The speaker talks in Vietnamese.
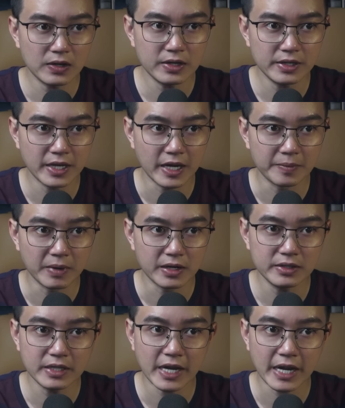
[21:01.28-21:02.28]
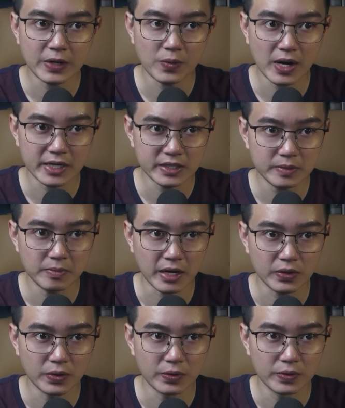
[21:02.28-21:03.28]
cứ vậy mà lướt ngang qua trước mặt
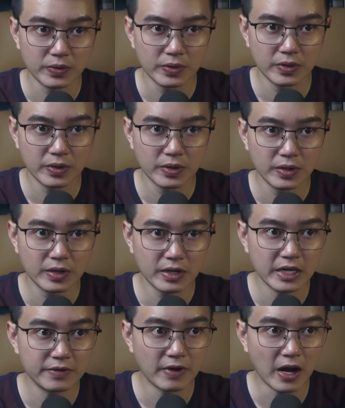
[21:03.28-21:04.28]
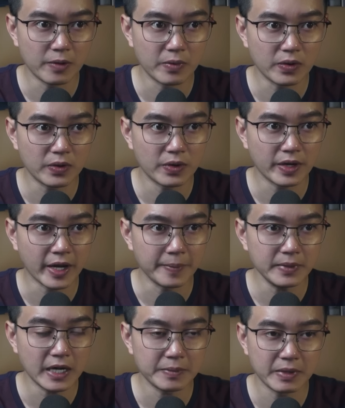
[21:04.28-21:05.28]
cô, đi vào một con hẻm
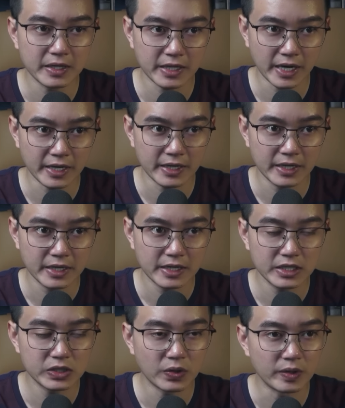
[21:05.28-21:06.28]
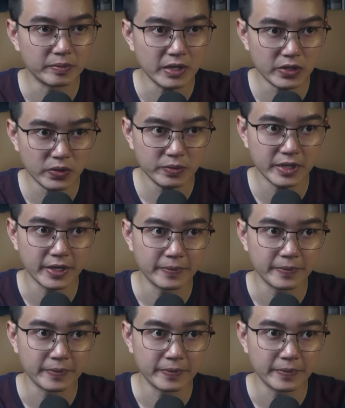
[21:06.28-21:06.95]
ngay bên cạnh, rồi mất hút đi.